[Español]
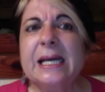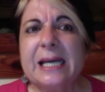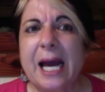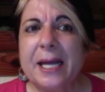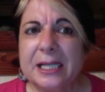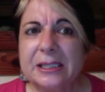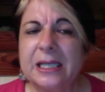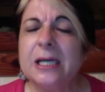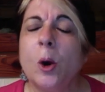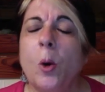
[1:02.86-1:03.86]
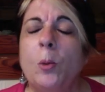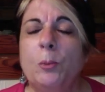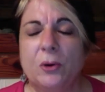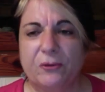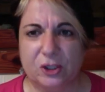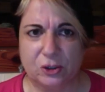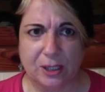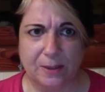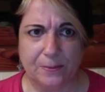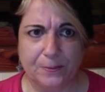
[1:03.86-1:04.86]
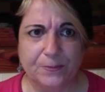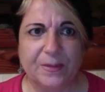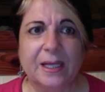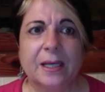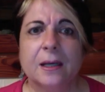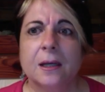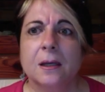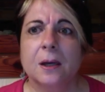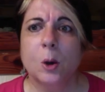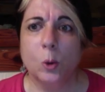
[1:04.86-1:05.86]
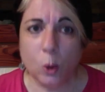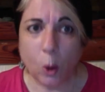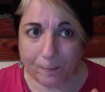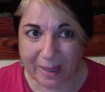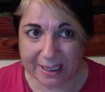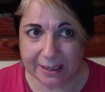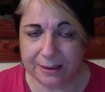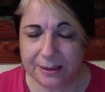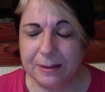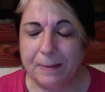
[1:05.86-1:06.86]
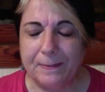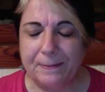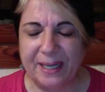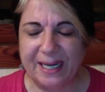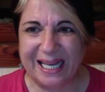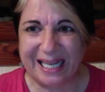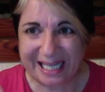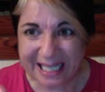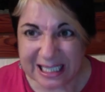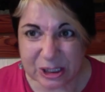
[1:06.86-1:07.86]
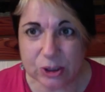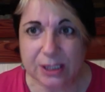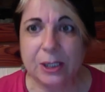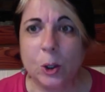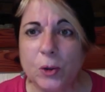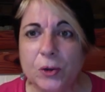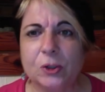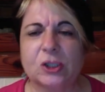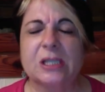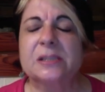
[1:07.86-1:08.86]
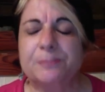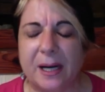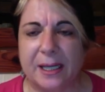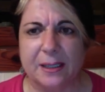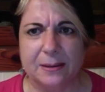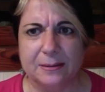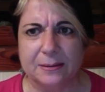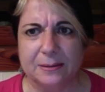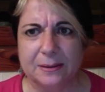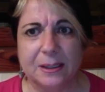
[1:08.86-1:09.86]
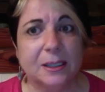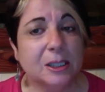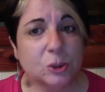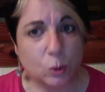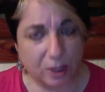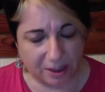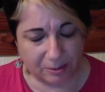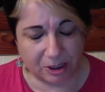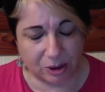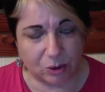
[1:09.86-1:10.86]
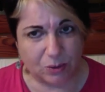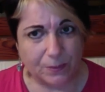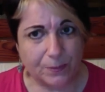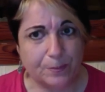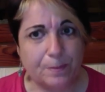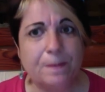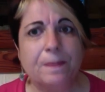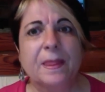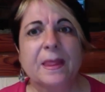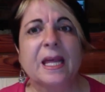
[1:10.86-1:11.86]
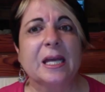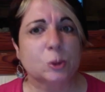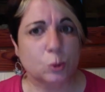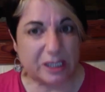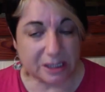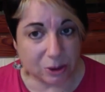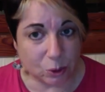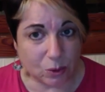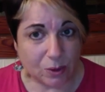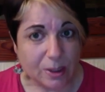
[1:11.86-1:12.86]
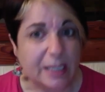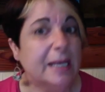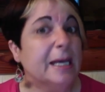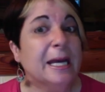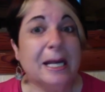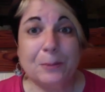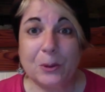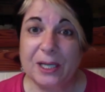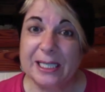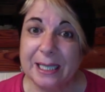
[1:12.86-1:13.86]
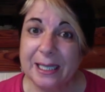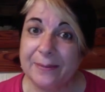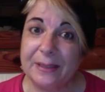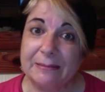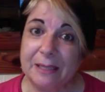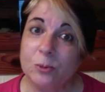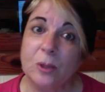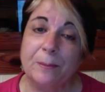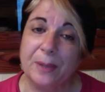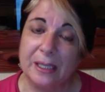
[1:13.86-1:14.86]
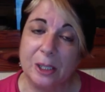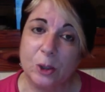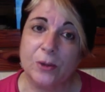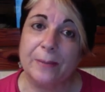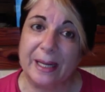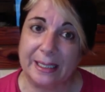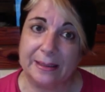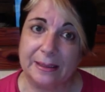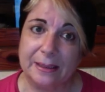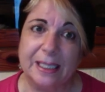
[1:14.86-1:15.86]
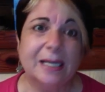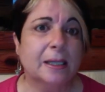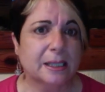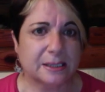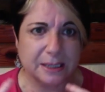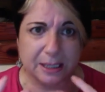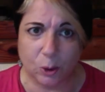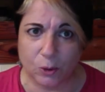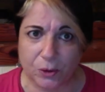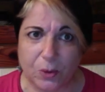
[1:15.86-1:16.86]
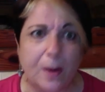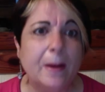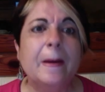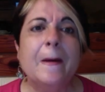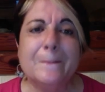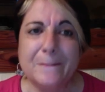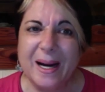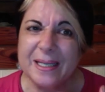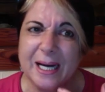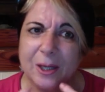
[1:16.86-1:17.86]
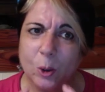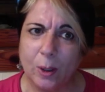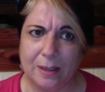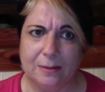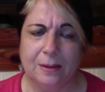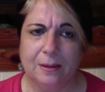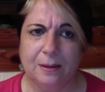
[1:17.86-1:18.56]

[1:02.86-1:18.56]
que ahí esté un profesional. Uno marketing para que ese negocio se dispare en su crecimiento, en su éxito, el poder está en la mente de un emprendedor de marketing, en que ese negocio vaya a lo grande.